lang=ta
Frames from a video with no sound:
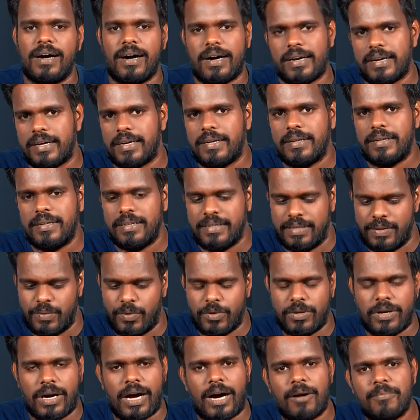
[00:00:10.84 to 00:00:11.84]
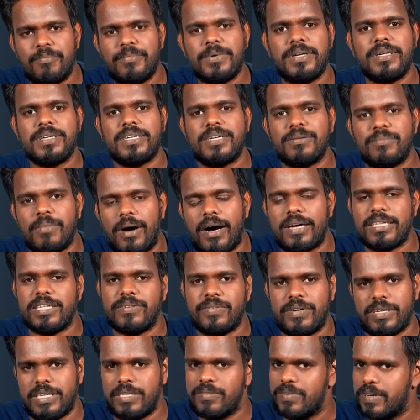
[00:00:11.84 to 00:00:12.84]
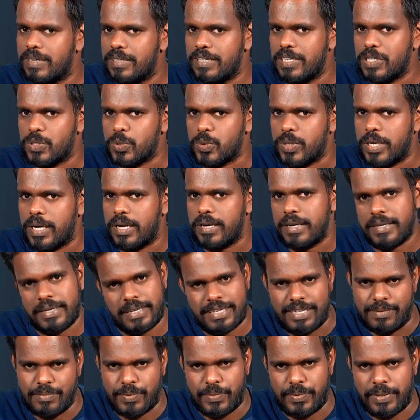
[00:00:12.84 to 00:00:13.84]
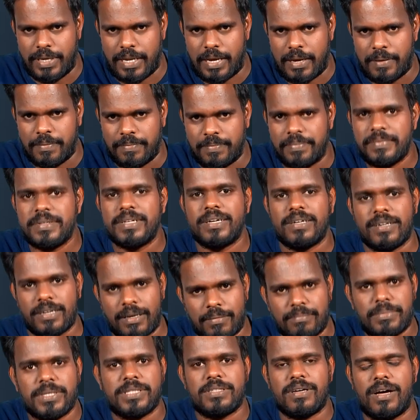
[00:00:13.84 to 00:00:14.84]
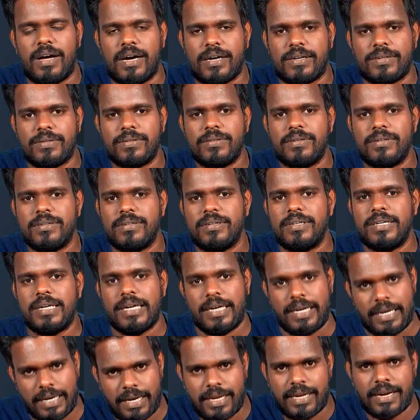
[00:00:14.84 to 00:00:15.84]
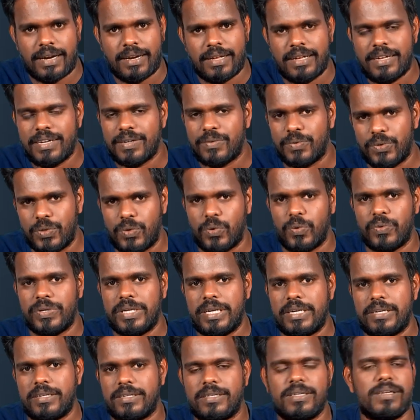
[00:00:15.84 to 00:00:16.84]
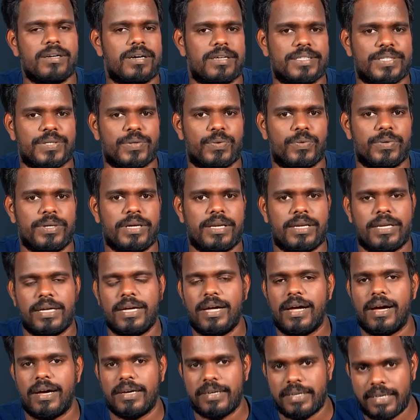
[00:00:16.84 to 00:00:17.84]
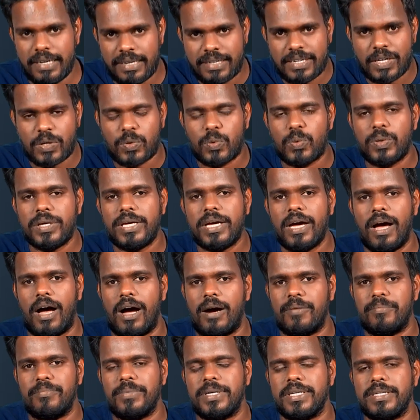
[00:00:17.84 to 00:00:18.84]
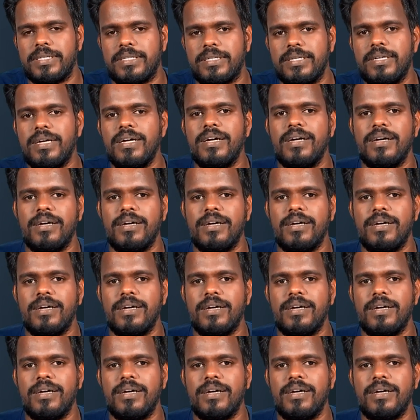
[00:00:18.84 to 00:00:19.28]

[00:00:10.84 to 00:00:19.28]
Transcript: ஆனால் ஒரு அம்மனுக்கு மாத விளக்கு வருதுன்னு சொன்னால் நீங்கள் நம்புவீங்களா நம்பித்தான் ஆகணும் இந்தியாவில் ஒரு கோயில் இருக்குது அந்த கோயிலில் இருக்கக்கூடிய அம்மனுக்கு